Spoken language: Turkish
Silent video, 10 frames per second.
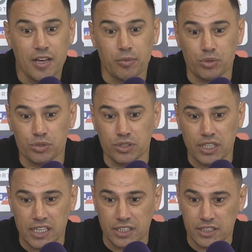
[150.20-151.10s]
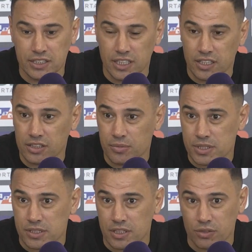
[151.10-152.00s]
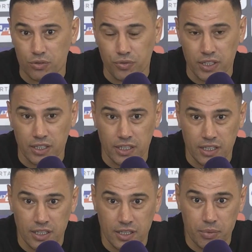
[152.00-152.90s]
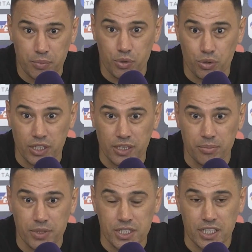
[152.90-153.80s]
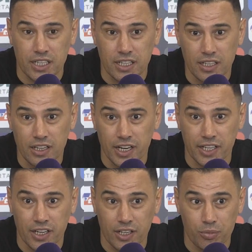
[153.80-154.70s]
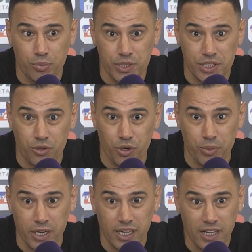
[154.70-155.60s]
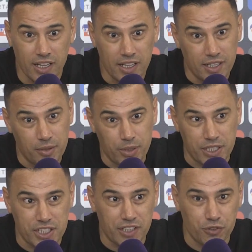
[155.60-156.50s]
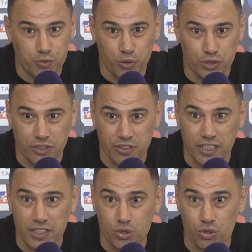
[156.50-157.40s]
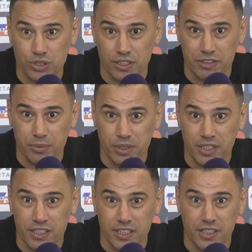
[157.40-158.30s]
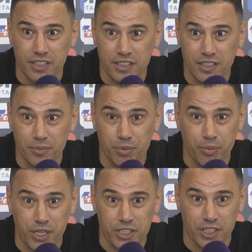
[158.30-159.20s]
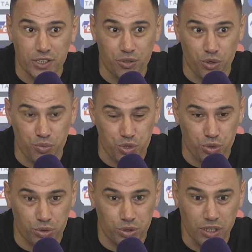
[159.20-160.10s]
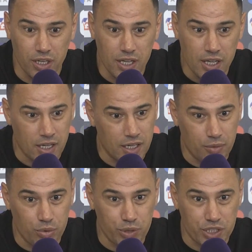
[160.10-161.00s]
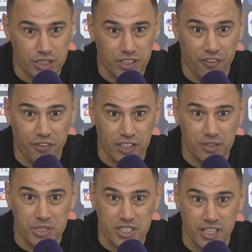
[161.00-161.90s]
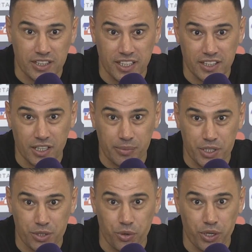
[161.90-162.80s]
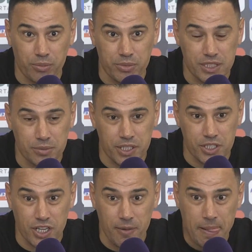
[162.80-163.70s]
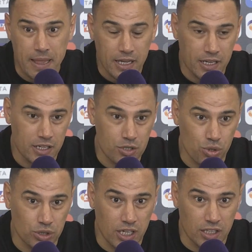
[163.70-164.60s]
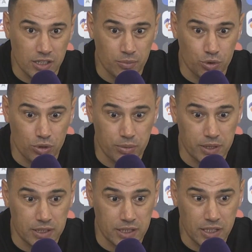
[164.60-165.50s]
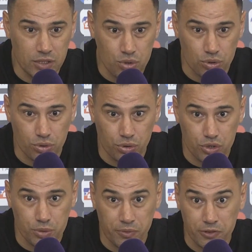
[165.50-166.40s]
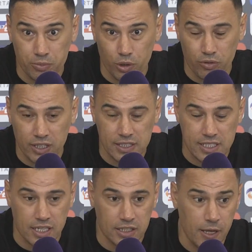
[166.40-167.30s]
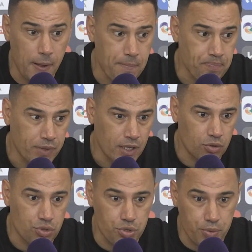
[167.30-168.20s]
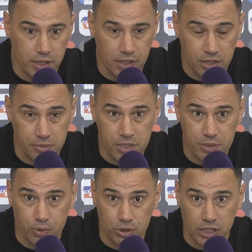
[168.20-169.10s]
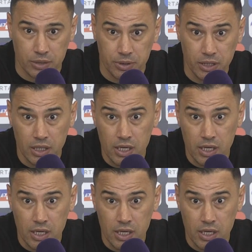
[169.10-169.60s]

bunu eleştirisel anlamasınlar lütfen. E, bir büyük takım maçıyla aynı ana bu maçı koymak bence futbol severleri çok zevkli bir e, bir maçtan alıkoymuş oldu. E, bu maçın daha farklı bir saatte tek başına oynanması bence e, çok daha anlamlı olabilirdi. Çok doyurucu bir futbol vardı sahada. Güçlü bir Adana Demirspor takımı.